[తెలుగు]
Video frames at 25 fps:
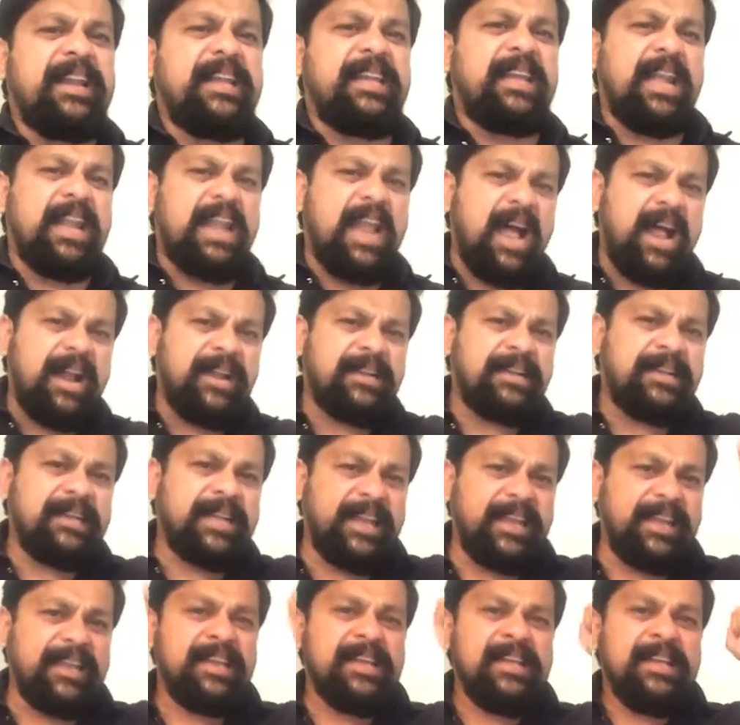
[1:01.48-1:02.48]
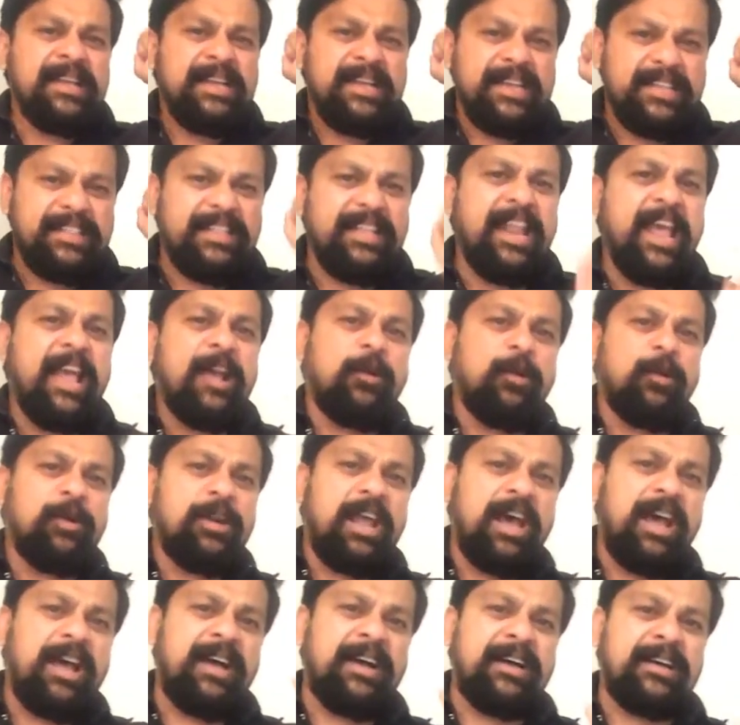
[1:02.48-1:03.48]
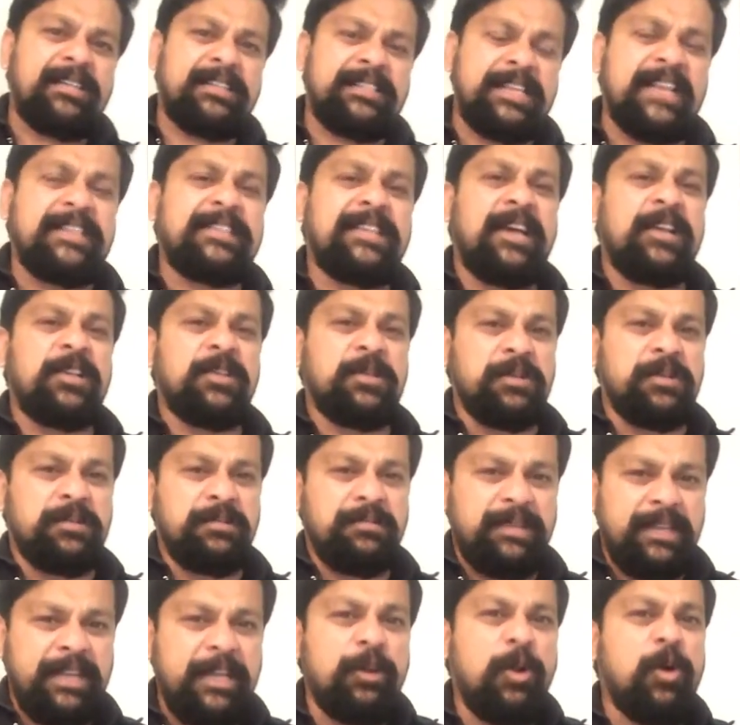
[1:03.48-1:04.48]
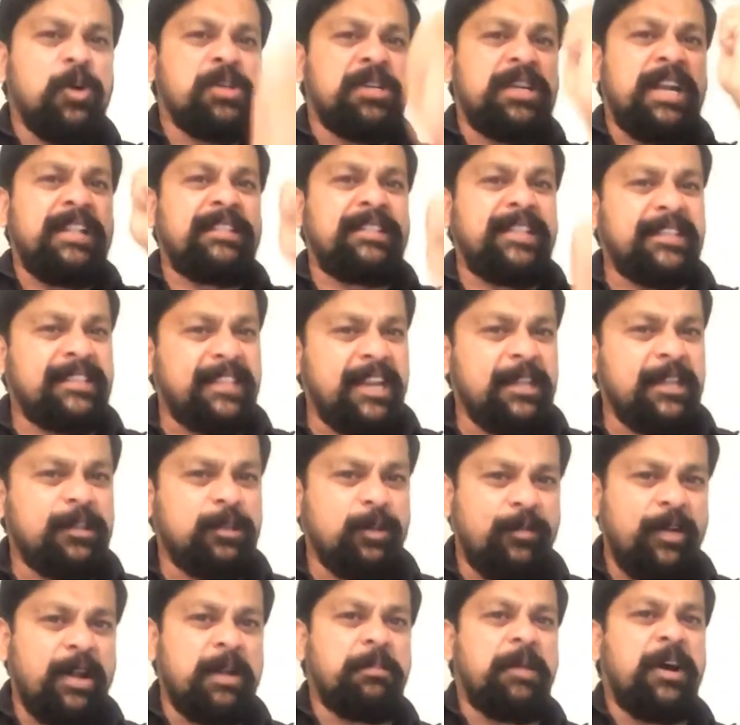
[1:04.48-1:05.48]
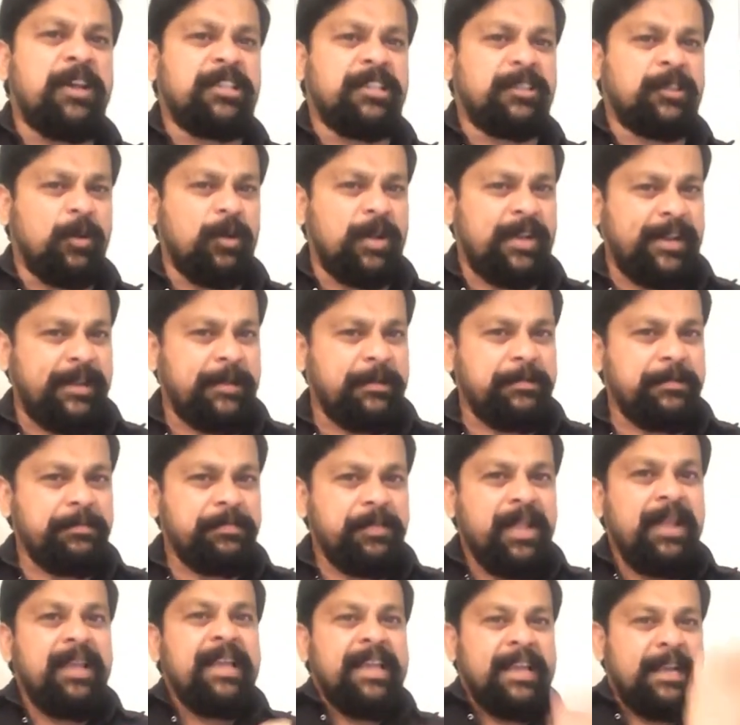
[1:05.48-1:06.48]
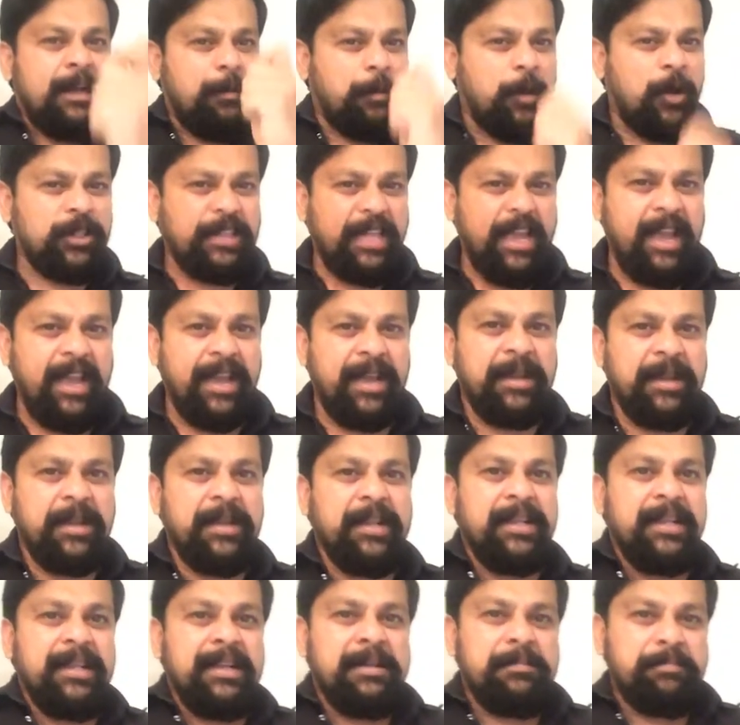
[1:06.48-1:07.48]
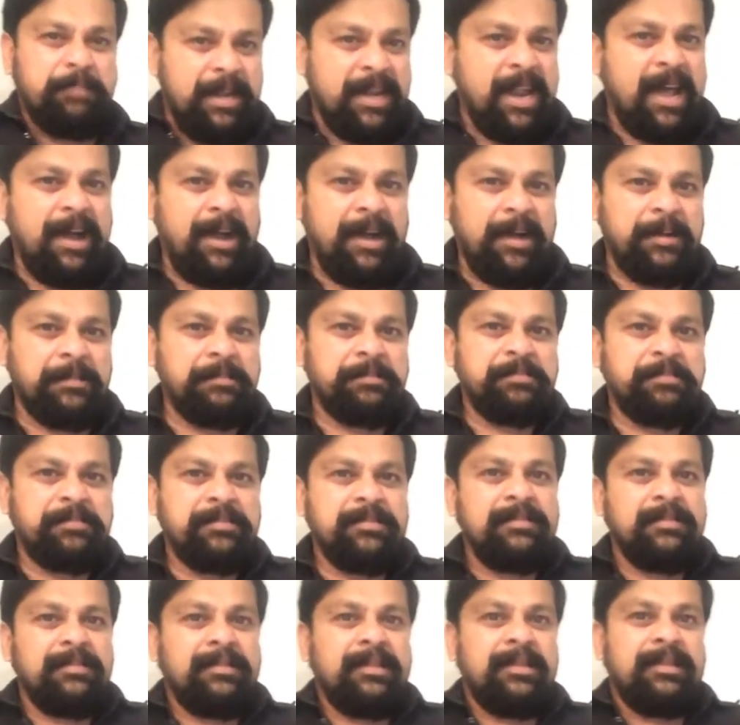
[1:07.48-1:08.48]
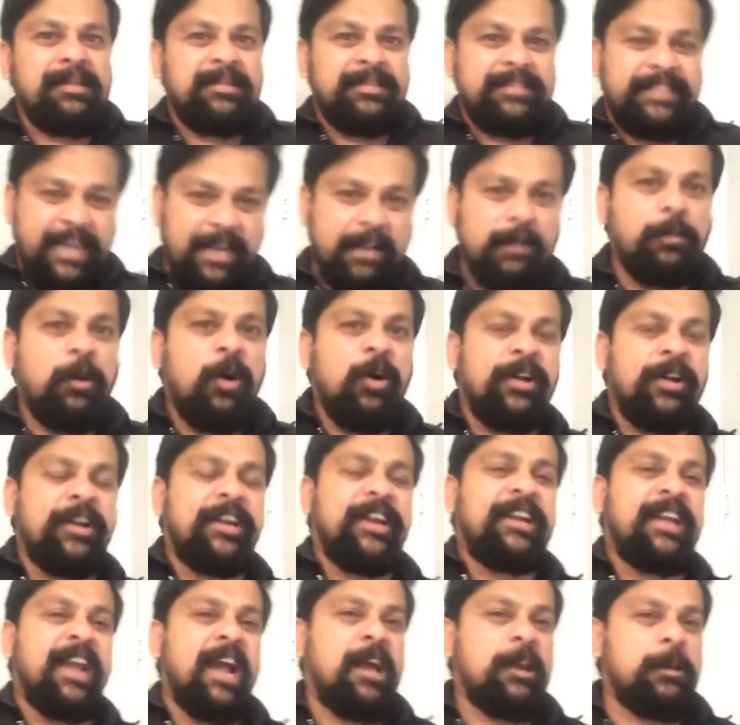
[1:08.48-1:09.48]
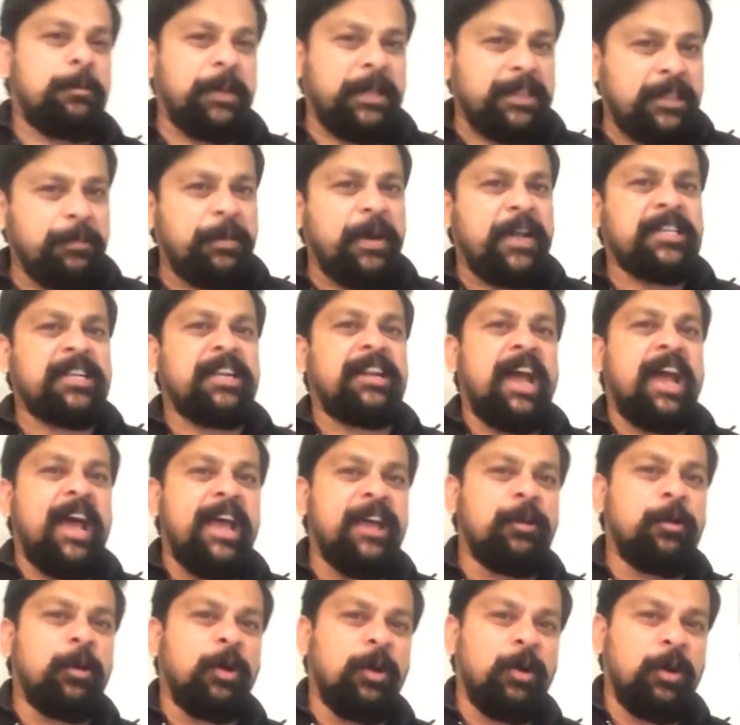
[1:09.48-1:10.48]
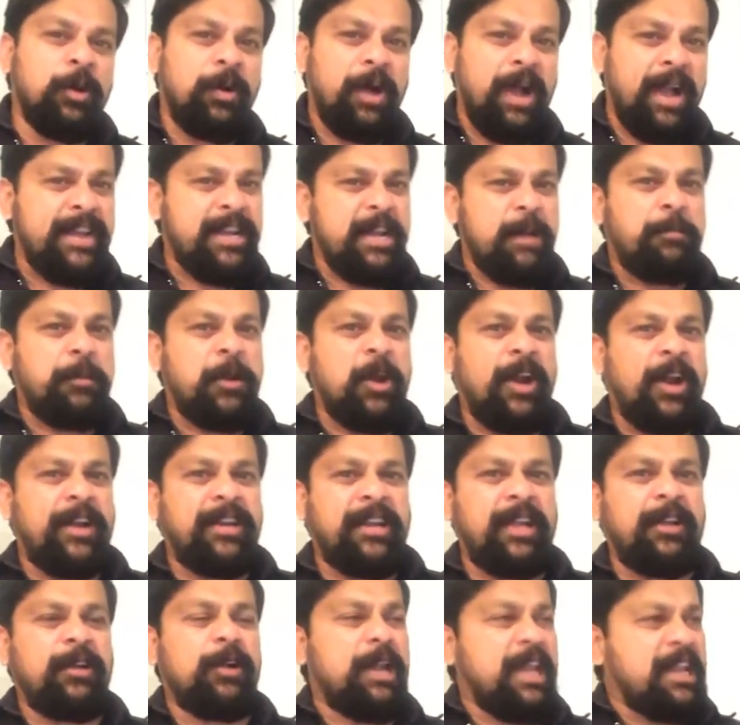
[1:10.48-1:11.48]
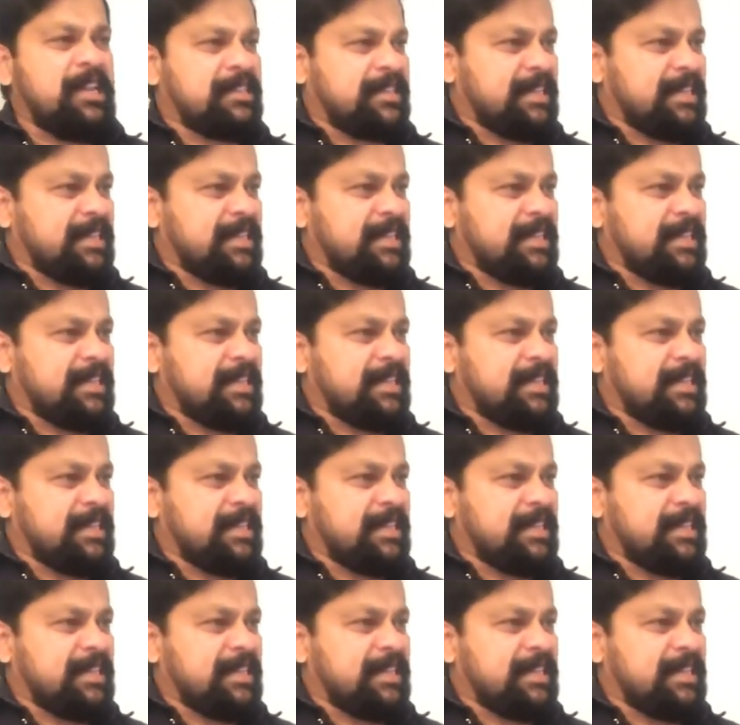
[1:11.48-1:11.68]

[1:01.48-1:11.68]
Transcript: కానీ ఎలాంటి ఇది లేకుండా చేశారు ఈ రోజున తిత్లీ తుఫాన్ బాధితులకి ఇకపోతే మన జగన్మోహన్ రెడ్డి గారు ప్రతిపక్ష నాయకులు ఆయన ఎప్పుడు అంటారు నేను